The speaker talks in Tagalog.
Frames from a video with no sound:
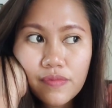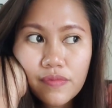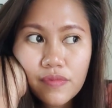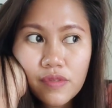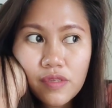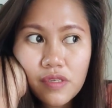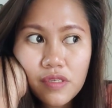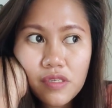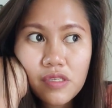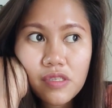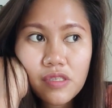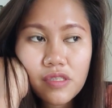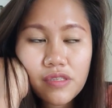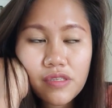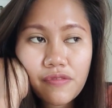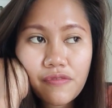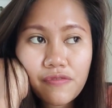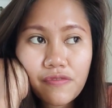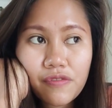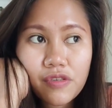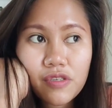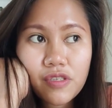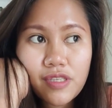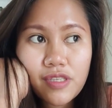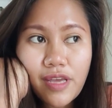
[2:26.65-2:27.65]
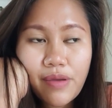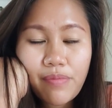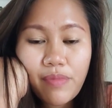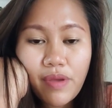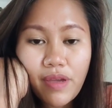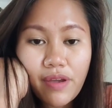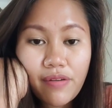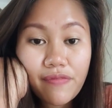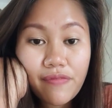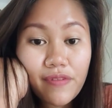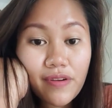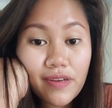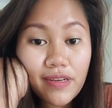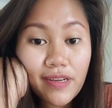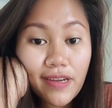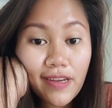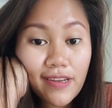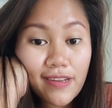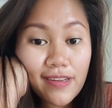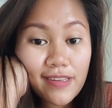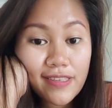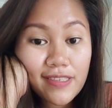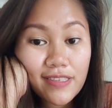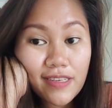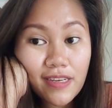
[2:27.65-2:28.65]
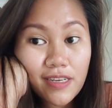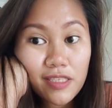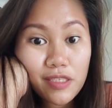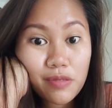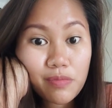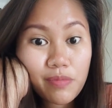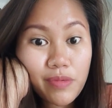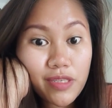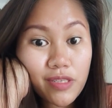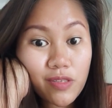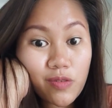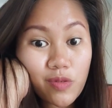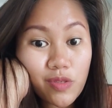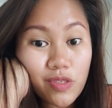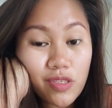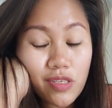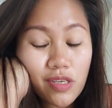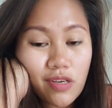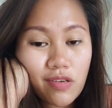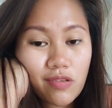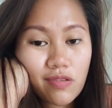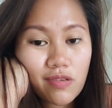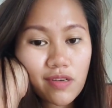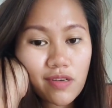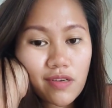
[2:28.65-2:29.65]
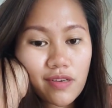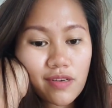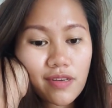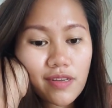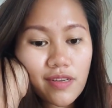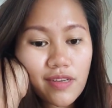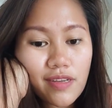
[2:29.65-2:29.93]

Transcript: This is the first time ever dahil sa husband ko siya yung nag